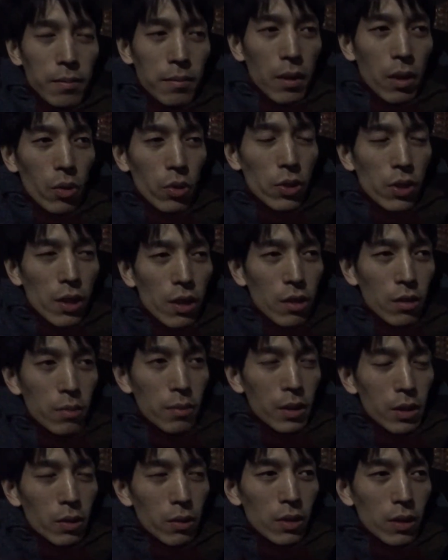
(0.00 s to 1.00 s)
まあ、教える
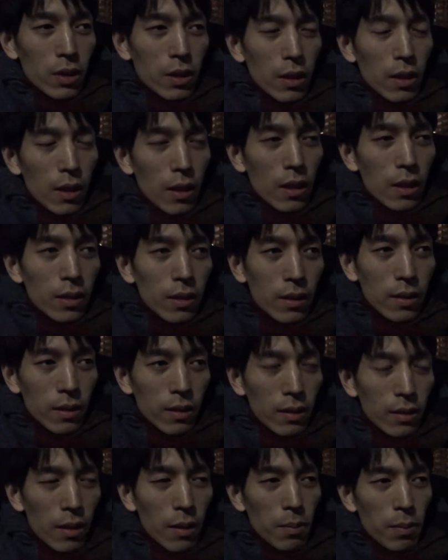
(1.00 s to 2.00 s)
身としてね
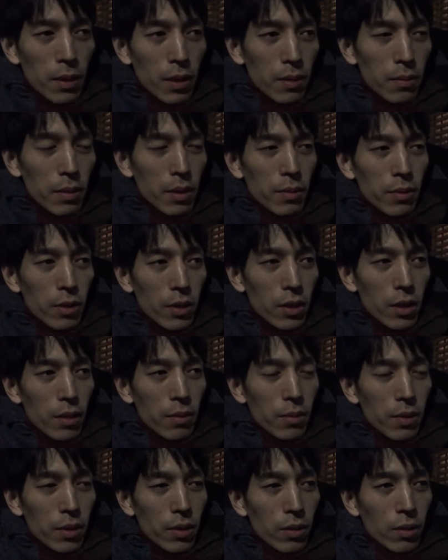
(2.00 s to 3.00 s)
やっぱり身振り手
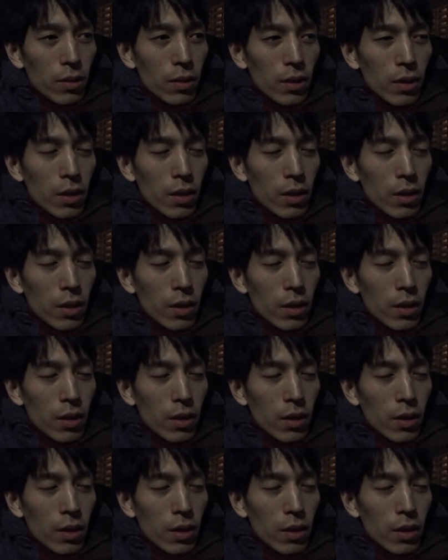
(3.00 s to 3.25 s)
振りを